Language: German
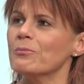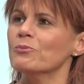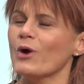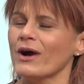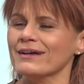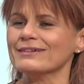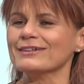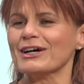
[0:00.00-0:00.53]
ab
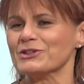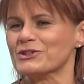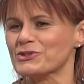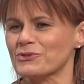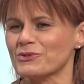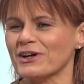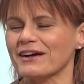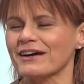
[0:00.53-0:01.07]
morgen kein
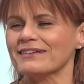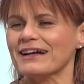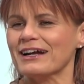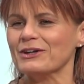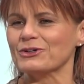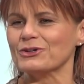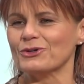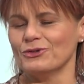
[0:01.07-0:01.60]
Zucker, kein
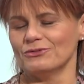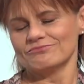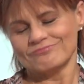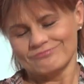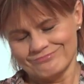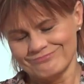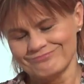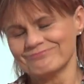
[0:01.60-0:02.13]
Alkohol.
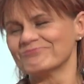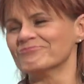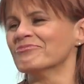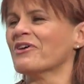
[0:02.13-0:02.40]
Mhm.